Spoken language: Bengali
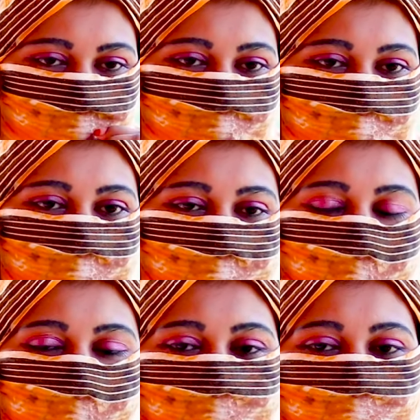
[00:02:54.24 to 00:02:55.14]
বলল যে
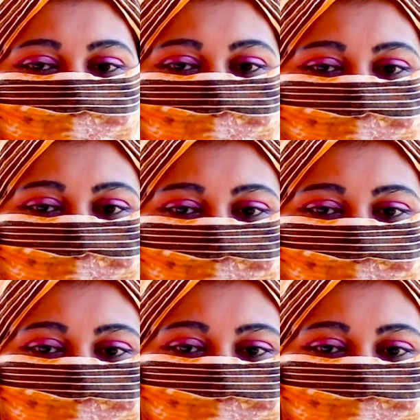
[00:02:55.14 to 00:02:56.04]

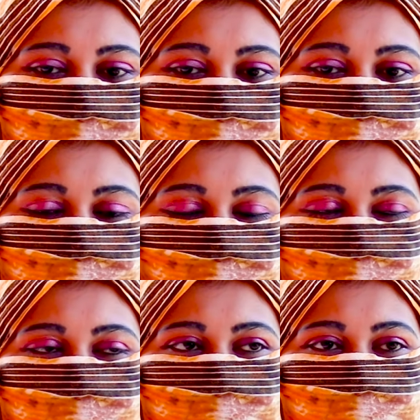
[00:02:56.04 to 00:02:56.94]
বিয়ের আগে এরকম
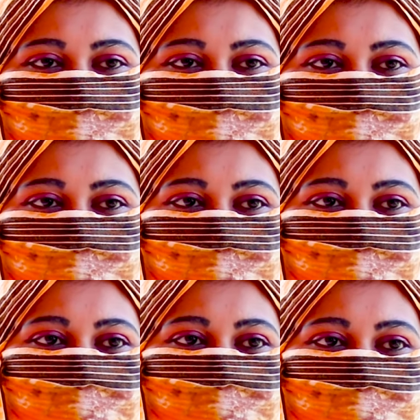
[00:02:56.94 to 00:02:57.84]
করি নাই মানে
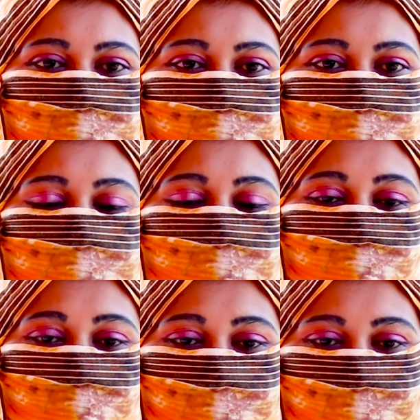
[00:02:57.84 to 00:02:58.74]
তোমাকে
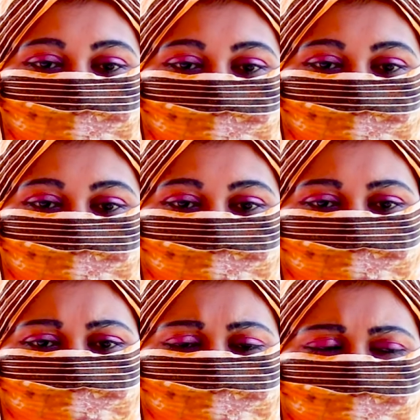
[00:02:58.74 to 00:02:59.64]
তো আমি ভালোবাসছি
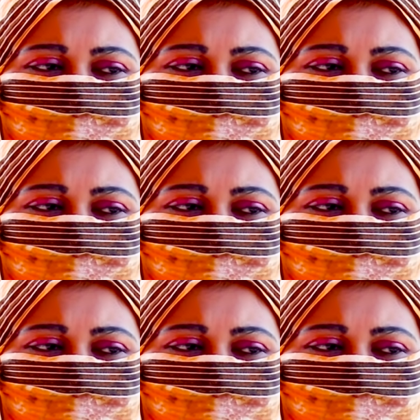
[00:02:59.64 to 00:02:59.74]
আমি